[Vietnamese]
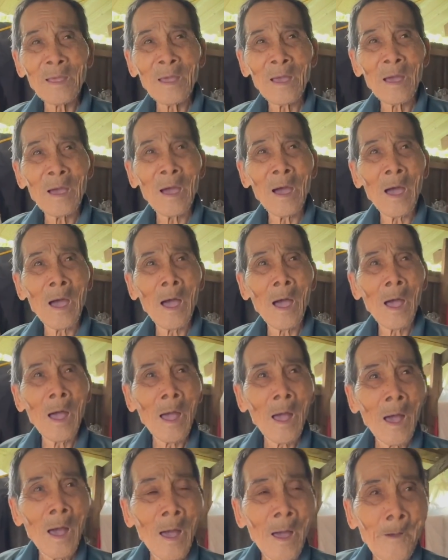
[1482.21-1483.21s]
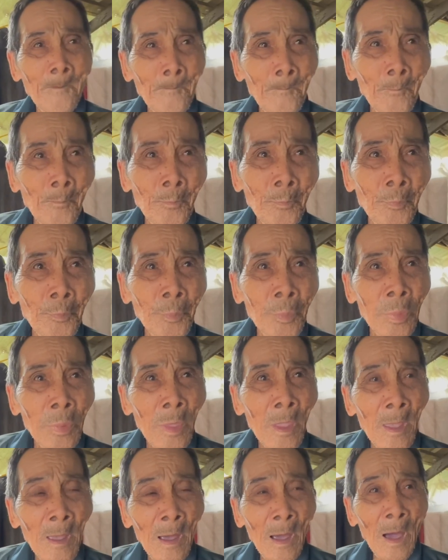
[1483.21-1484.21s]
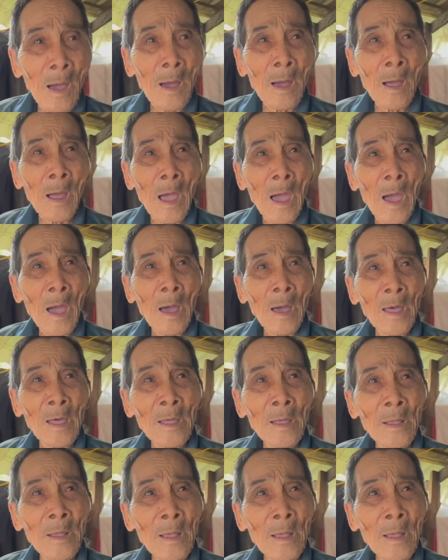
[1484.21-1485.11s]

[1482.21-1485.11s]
chú là bây giờ là sáu mấy tuổi rồi khổ à, ghê à, chín mấy chứ